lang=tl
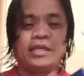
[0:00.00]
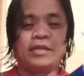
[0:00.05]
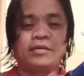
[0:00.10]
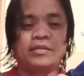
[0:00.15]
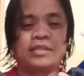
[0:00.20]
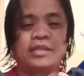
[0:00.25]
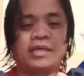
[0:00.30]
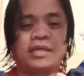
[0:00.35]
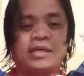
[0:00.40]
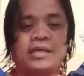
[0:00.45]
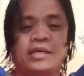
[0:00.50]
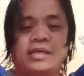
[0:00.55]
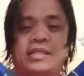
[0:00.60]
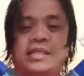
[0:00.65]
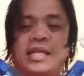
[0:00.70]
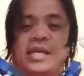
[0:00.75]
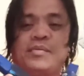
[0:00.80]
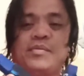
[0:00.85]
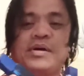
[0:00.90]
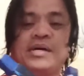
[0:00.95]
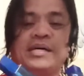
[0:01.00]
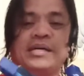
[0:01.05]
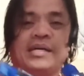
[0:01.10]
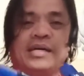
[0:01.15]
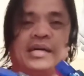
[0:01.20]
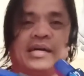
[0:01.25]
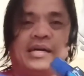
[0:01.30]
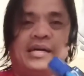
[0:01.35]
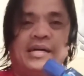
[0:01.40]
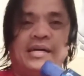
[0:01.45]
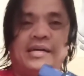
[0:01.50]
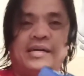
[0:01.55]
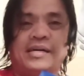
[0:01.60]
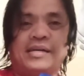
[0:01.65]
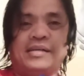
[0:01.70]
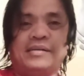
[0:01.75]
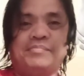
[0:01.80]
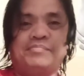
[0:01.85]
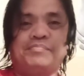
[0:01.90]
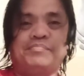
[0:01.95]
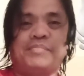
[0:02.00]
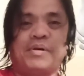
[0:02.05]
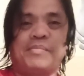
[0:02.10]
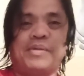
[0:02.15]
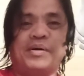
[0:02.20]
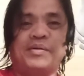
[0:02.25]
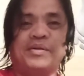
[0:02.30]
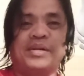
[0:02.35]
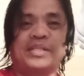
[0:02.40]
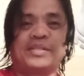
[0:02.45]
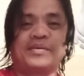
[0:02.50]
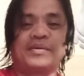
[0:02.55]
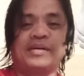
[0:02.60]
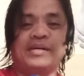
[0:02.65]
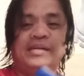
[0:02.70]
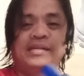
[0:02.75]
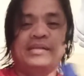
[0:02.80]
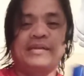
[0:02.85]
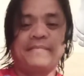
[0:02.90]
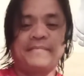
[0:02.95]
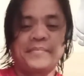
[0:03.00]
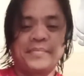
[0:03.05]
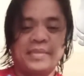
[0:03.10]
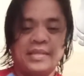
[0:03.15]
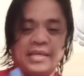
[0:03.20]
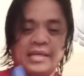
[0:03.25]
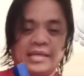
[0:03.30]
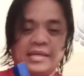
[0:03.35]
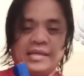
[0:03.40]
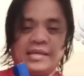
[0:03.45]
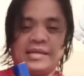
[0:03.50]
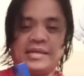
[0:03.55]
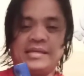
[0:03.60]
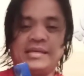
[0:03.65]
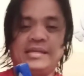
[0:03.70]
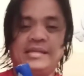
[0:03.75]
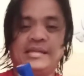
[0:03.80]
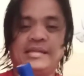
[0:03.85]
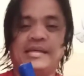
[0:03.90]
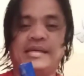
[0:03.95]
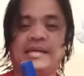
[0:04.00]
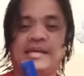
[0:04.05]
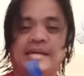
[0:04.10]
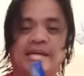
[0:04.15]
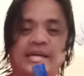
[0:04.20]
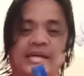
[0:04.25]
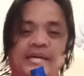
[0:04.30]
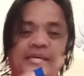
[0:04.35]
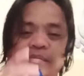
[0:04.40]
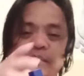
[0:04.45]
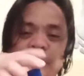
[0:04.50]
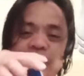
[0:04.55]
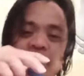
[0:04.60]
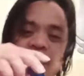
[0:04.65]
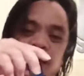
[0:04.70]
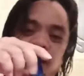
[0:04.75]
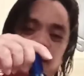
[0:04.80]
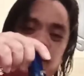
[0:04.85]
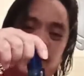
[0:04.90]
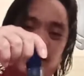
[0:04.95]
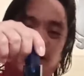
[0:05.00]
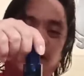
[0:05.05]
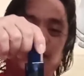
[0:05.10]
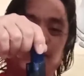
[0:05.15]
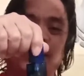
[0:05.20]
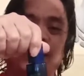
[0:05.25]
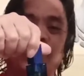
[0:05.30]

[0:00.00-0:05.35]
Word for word: Thank you sa dalawang uh, pabango na to. Ayan, uh, aamoy natin